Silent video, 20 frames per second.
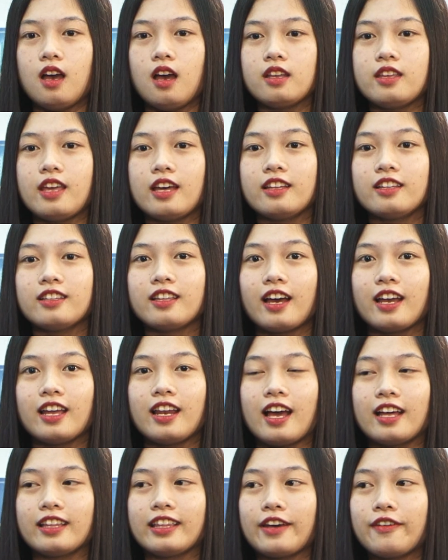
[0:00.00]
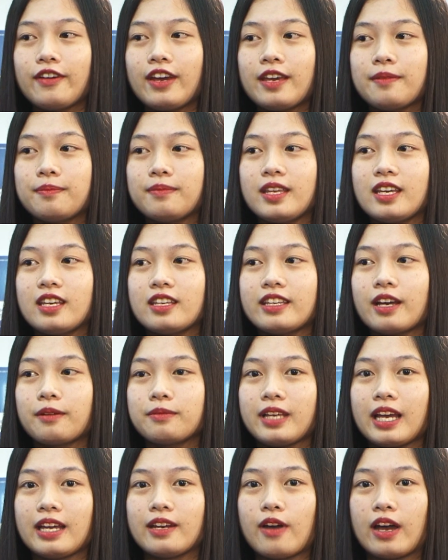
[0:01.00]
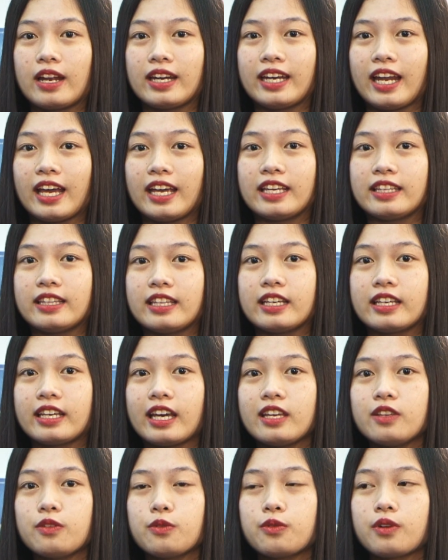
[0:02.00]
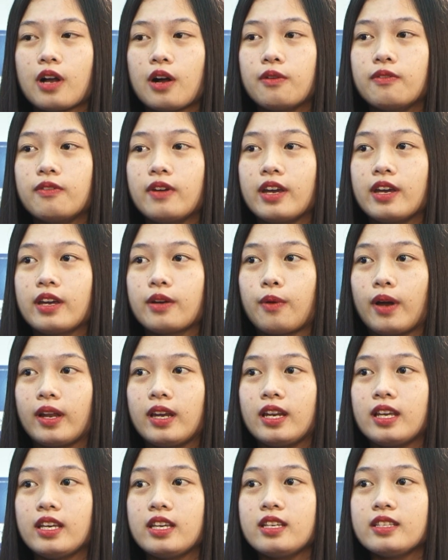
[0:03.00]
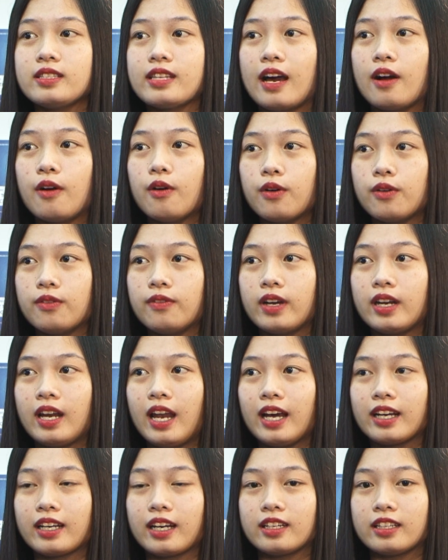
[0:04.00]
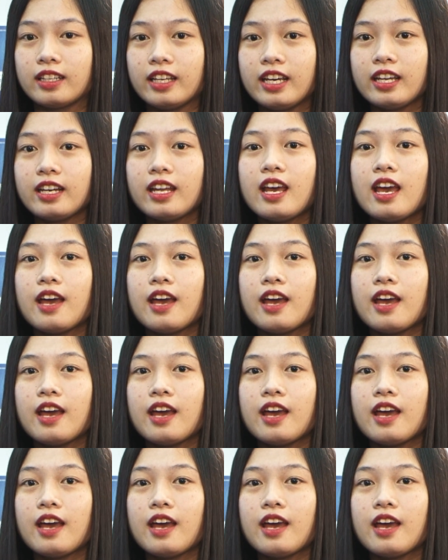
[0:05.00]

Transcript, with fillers: Dạ thưa thầy là theo em thì trong giai đoạn này thì cái nhu cầu về quản lý xã hội vẫn là cần thiết